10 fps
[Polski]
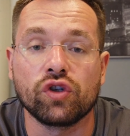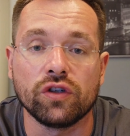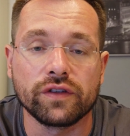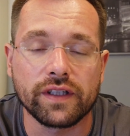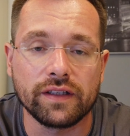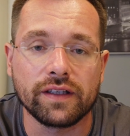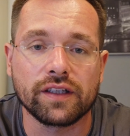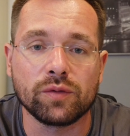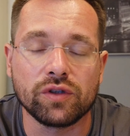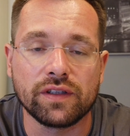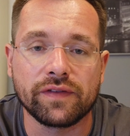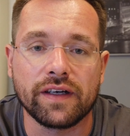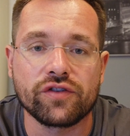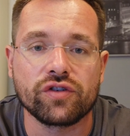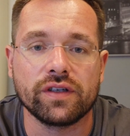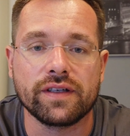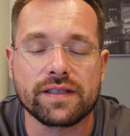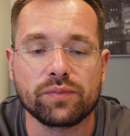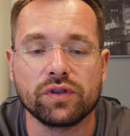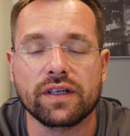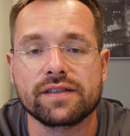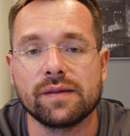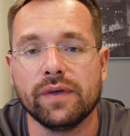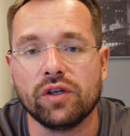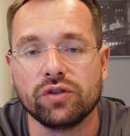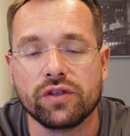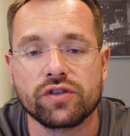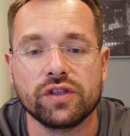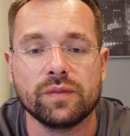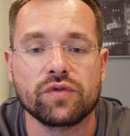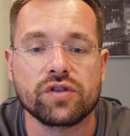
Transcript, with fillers: content na tym OnlyFansie jest pod tekstem erotycznym,